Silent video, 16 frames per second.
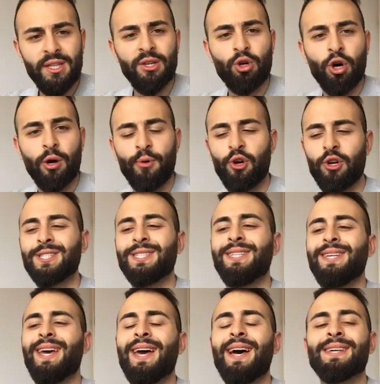E-Commerce
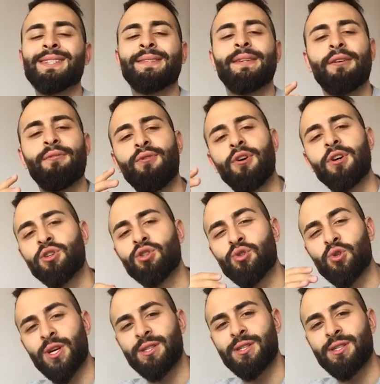die ersten Erfolge zu